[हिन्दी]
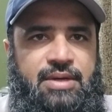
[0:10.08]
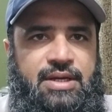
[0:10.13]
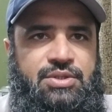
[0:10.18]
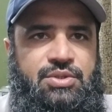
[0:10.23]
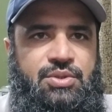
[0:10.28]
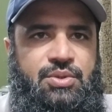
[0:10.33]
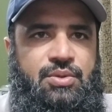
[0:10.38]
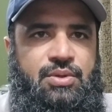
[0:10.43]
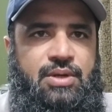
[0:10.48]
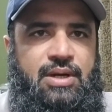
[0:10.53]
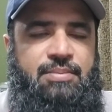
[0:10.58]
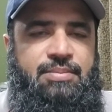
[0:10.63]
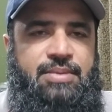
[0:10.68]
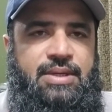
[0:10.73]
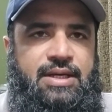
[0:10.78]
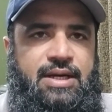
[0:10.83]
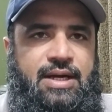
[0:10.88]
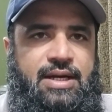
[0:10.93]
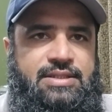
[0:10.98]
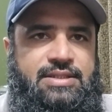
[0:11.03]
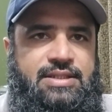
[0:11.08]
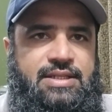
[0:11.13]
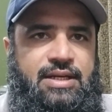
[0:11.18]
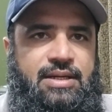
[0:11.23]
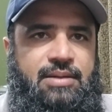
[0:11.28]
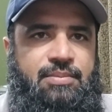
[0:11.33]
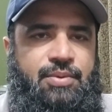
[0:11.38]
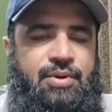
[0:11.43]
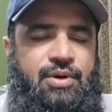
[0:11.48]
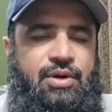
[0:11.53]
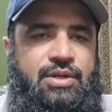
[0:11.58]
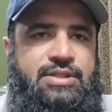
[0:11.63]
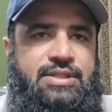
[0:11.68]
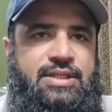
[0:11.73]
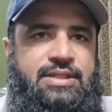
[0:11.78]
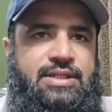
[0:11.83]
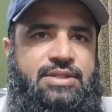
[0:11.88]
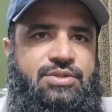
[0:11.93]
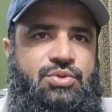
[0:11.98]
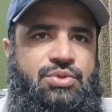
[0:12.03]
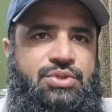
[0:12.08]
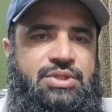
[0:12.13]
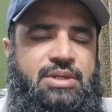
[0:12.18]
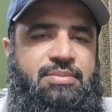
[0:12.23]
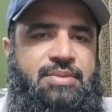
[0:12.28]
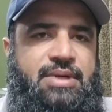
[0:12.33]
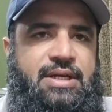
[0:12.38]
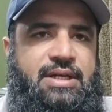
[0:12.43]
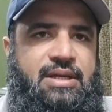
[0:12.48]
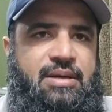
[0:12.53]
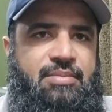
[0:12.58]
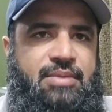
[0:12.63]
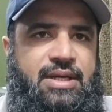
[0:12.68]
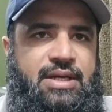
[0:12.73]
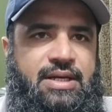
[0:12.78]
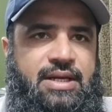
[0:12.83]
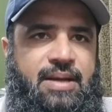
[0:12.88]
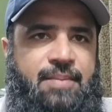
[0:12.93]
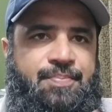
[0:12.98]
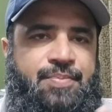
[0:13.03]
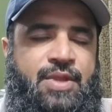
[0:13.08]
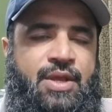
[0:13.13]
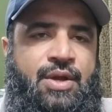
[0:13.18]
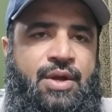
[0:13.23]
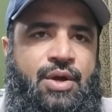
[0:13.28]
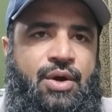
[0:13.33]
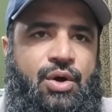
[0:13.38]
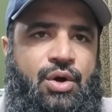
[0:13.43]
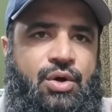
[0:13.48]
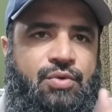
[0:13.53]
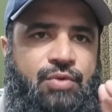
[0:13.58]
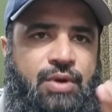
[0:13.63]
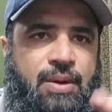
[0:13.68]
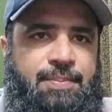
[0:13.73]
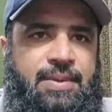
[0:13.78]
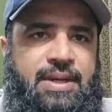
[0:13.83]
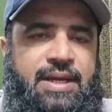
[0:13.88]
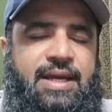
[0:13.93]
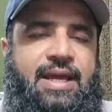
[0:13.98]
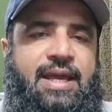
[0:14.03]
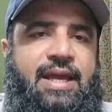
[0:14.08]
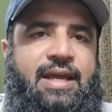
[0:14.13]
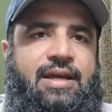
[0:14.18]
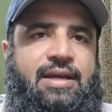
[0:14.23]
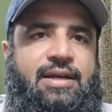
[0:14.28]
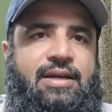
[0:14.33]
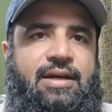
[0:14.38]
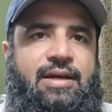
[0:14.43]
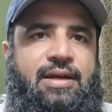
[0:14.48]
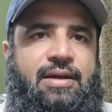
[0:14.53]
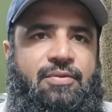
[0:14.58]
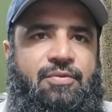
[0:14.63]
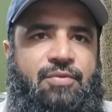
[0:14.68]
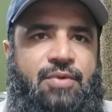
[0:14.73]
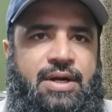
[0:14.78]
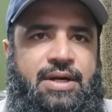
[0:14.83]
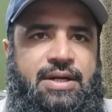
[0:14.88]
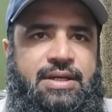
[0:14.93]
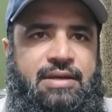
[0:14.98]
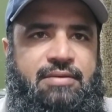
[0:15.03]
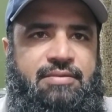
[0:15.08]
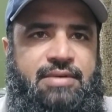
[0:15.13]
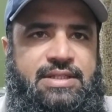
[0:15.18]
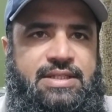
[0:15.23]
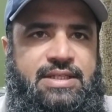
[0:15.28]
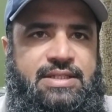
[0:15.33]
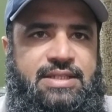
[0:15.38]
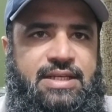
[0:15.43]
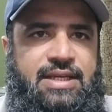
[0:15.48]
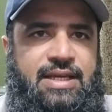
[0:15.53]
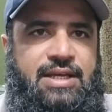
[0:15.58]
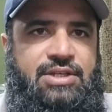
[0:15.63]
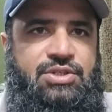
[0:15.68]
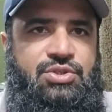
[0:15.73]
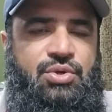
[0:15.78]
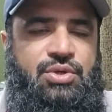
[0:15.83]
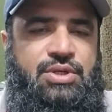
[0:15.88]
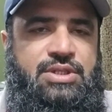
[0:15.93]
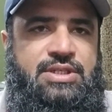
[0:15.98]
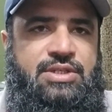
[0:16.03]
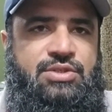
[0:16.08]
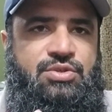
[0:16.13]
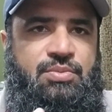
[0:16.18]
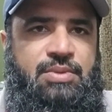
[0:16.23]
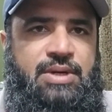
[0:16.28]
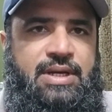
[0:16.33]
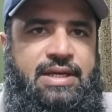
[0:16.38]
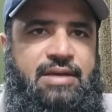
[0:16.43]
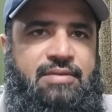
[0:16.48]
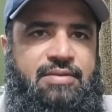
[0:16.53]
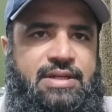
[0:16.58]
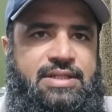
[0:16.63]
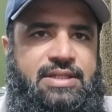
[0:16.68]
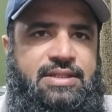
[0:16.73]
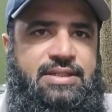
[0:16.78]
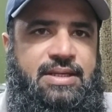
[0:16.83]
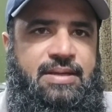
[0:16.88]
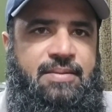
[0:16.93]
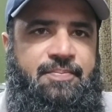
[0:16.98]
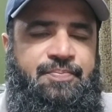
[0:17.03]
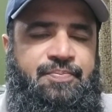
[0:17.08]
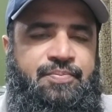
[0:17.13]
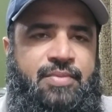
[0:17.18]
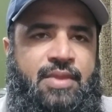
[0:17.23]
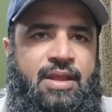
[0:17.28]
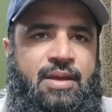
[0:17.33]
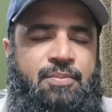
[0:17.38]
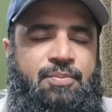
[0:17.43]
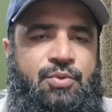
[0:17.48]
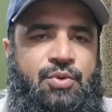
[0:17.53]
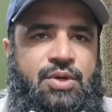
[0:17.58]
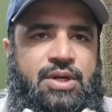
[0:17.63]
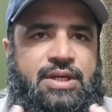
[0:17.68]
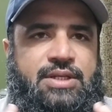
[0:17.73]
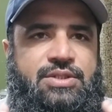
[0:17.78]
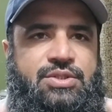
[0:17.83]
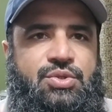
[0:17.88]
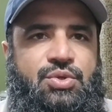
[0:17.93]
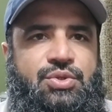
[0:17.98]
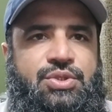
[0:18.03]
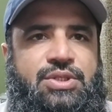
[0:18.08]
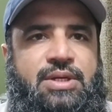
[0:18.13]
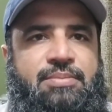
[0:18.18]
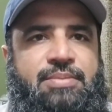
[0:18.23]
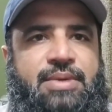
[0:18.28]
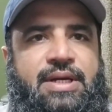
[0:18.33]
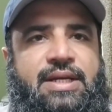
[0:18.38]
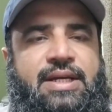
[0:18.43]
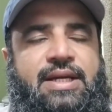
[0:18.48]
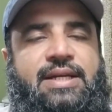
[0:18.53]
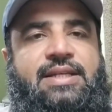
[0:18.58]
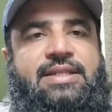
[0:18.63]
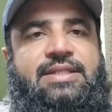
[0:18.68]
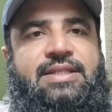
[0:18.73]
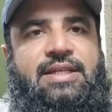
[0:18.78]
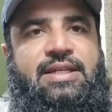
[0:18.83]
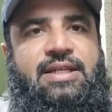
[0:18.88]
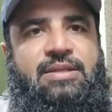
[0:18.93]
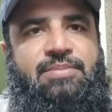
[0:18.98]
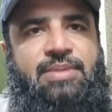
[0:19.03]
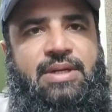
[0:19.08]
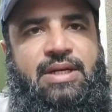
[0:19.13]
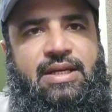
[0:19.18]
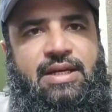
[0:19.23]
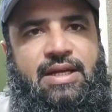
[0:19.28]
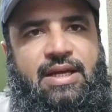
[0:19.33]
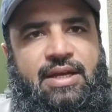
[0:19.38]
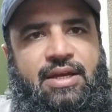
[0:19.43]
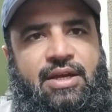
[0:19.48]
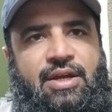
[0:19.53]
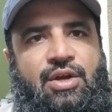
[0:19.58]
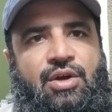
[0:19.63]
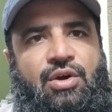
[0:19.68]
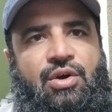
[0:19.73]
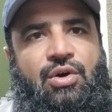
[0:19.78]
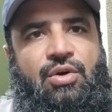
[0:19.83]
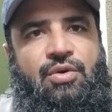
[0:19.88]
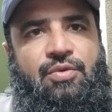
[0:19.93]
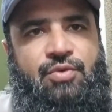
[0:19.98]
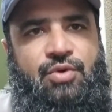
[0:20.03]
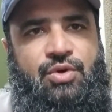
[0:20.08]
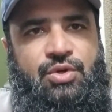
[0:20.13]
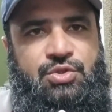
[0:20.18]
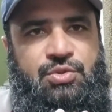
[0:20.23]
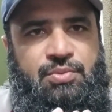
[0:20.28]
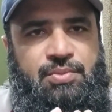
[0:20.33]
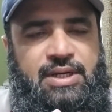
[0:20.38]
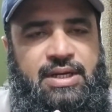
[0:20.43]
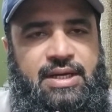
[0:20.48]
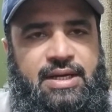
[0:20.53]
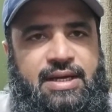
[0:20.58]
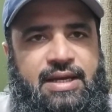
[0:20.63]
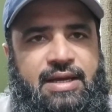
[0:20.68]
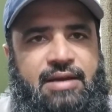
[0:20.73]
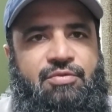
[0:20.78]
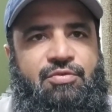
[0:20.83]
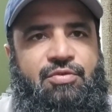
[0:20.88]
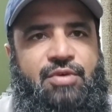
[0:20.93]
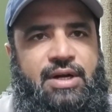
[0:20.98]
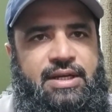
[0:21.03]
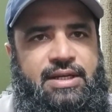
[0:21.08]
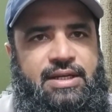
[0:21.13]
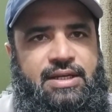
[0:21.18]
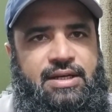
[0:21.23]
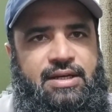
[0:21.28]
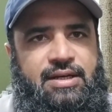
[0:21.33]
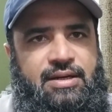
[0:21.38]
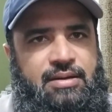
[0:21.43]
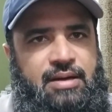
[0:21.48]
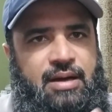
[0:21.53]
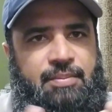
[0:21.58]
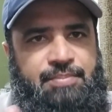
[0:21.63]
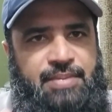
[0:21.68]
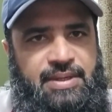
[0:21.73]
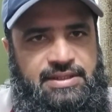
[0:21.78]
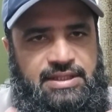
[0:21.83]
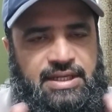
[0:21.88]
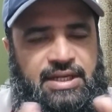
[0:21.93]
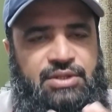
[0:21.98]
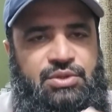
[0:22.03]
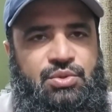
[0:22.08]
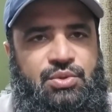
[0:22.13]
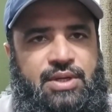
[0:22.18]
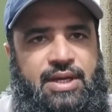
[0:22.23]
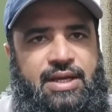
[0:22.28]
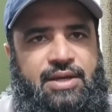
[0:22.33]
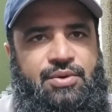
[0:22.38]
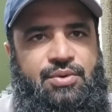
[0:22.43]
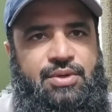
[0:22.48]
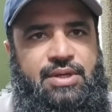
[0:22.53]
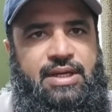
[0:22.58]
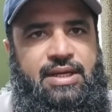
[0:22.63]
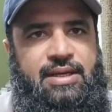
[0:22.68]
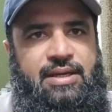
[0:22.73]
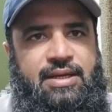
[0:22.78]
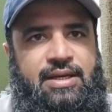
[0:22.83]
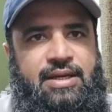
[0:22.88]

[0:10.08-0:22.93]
है जो अभी आजकल बहुत ज़्यादा सोशल मीडिया में इन है और वो अपने एक वर्ड की वजह से एक छोटे से जुमले की वजह से पूरे सोशल मीडिया की जीनत बने रहे और वो जुमला है वर्ड गया आप पहचान तो गए होंगे